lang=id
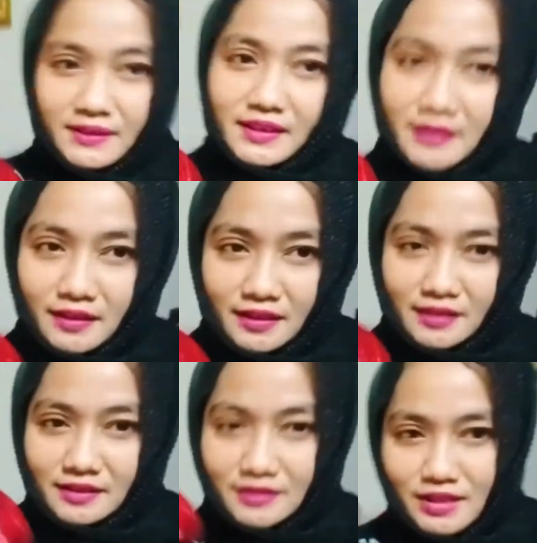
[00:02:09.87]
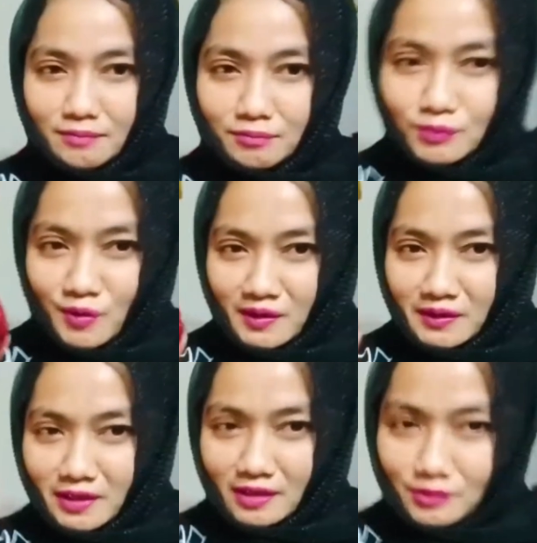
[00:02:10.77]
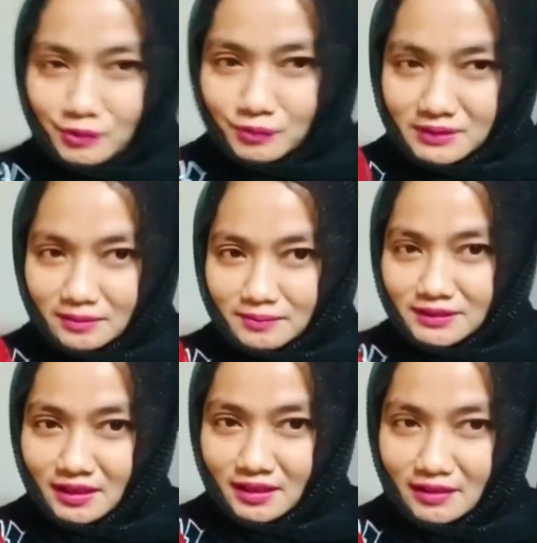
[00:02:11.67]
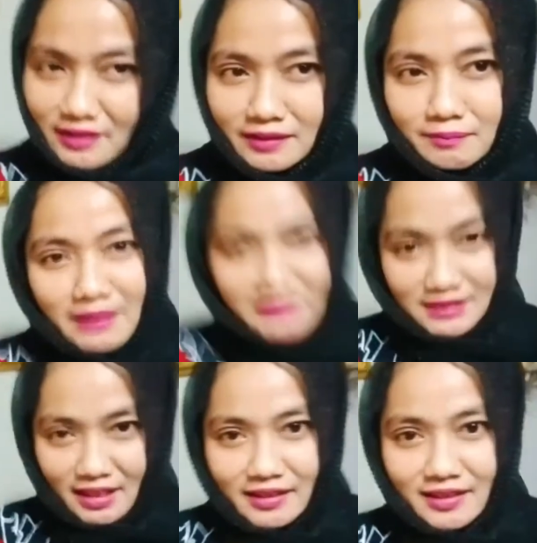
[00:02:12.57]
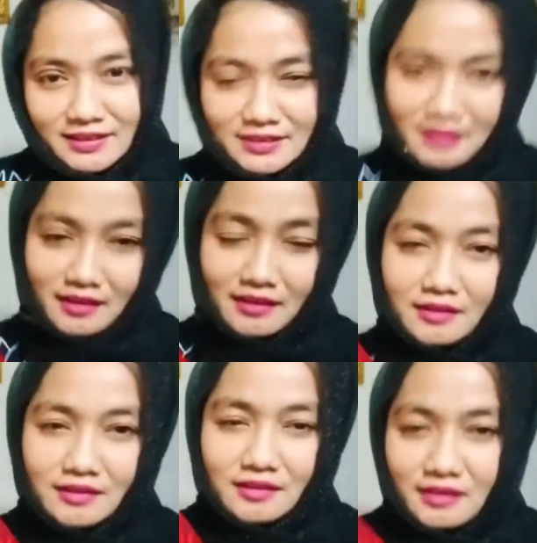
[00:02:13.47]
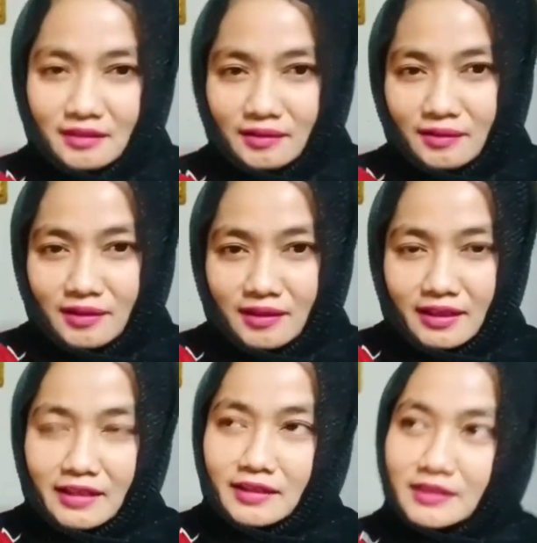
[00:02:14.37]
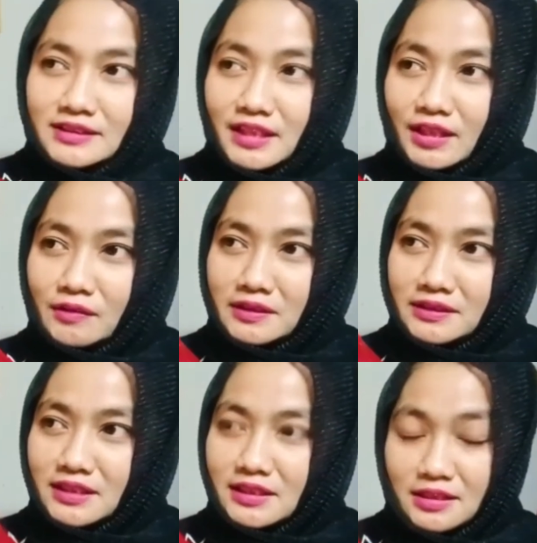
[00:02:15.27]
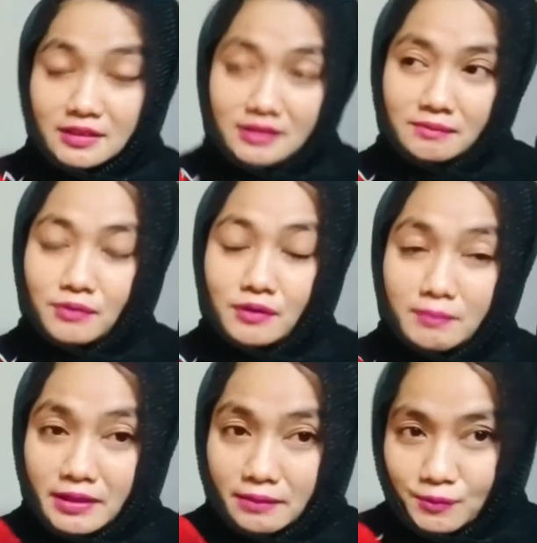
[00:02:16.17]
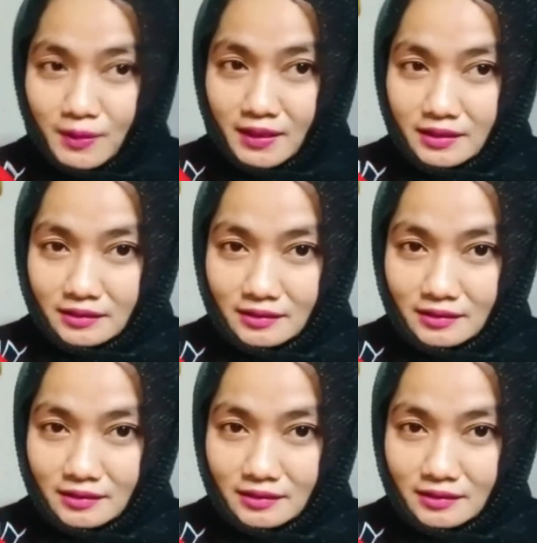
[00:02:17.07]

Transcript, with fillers: ini jambu bolnya tuh besar-besar kan ini manis sekali rasanya ini sekilonya sekitar 35 ribuan